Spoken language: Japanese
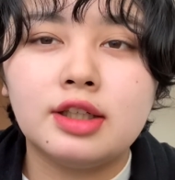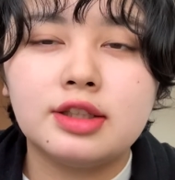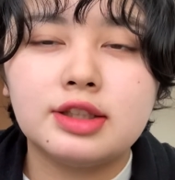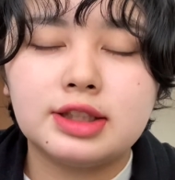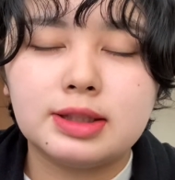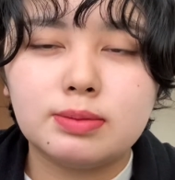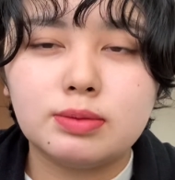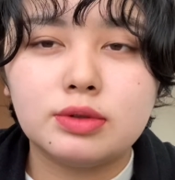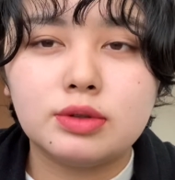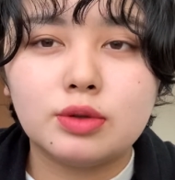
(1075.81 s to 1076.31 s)

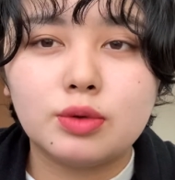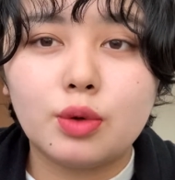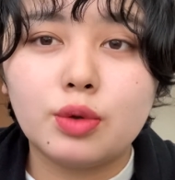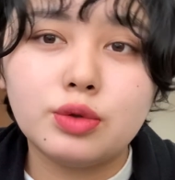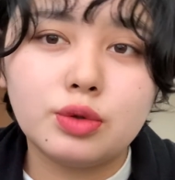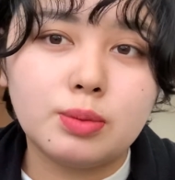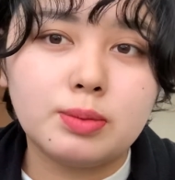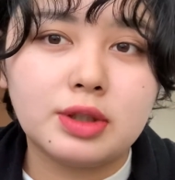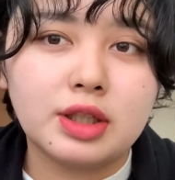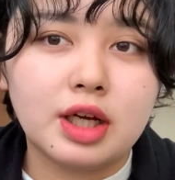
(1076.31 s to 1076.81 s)
自分好
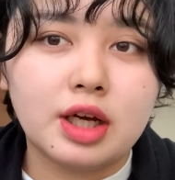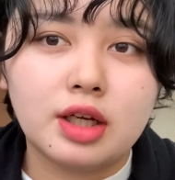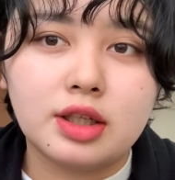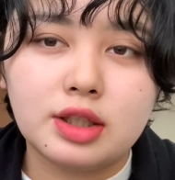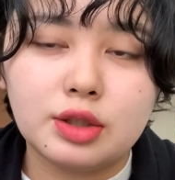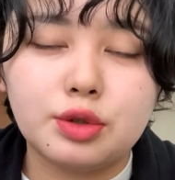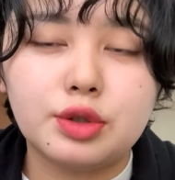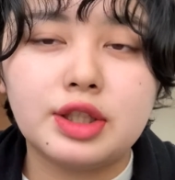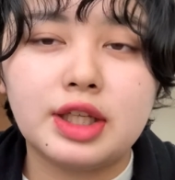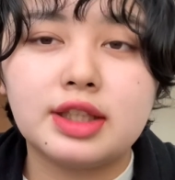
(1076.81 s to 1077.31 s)
みの
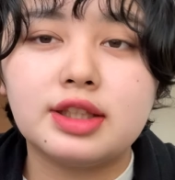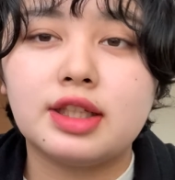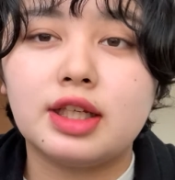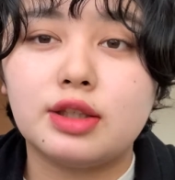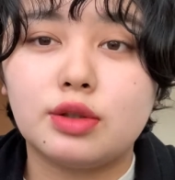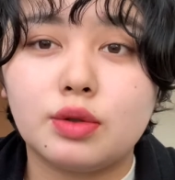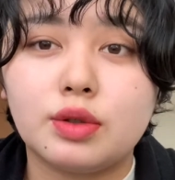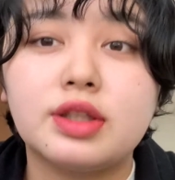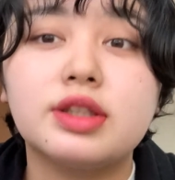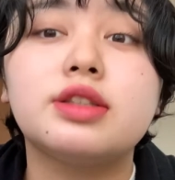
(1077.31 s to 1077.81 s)
色になったり
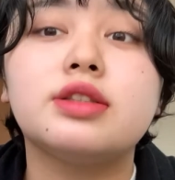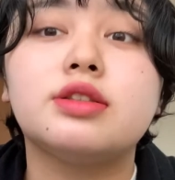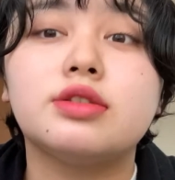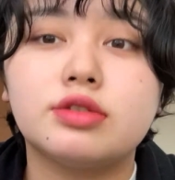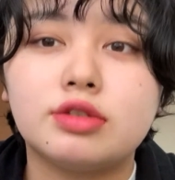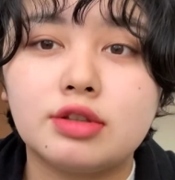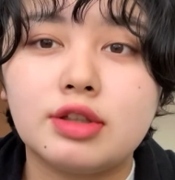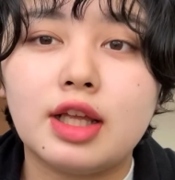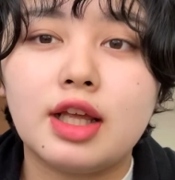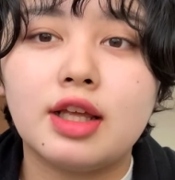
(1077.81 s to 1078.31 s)
とかする
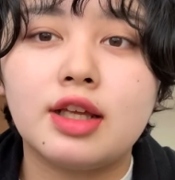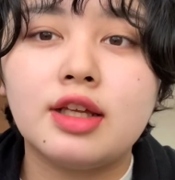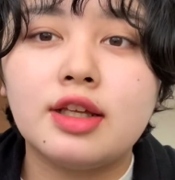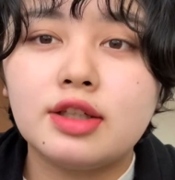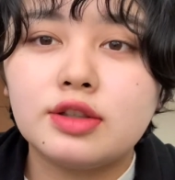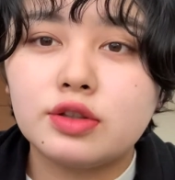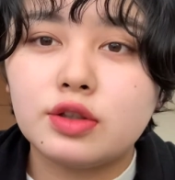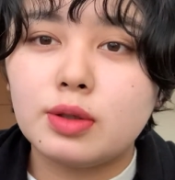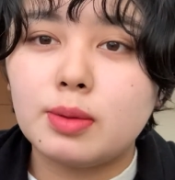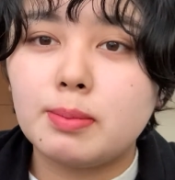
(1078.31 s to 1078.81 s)
ので
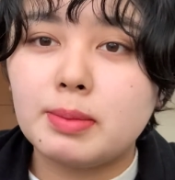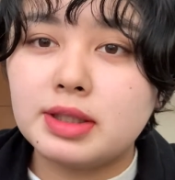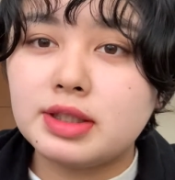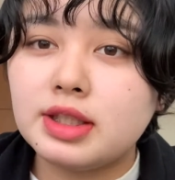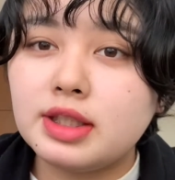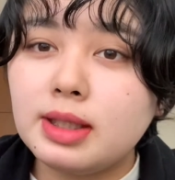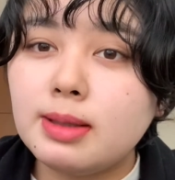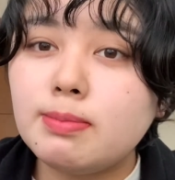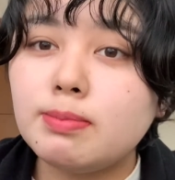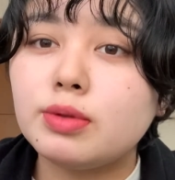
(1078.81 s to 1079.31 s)
そういう混
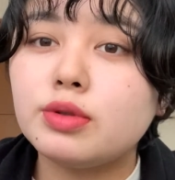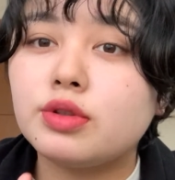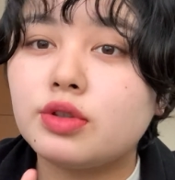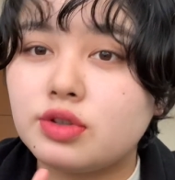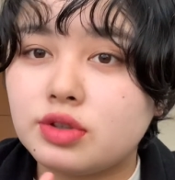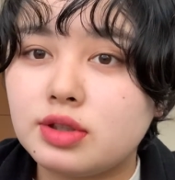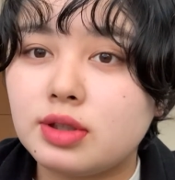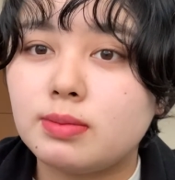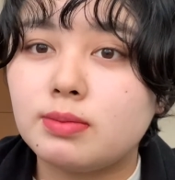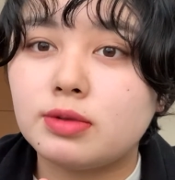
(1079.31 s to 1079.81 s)
ぜリップと
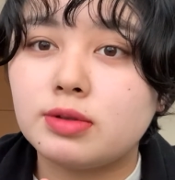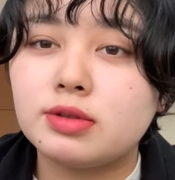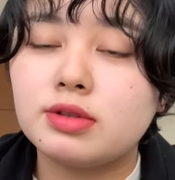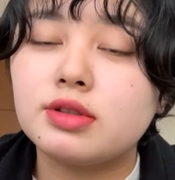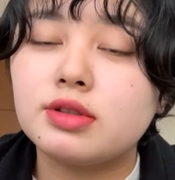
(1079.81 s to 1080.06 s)
しても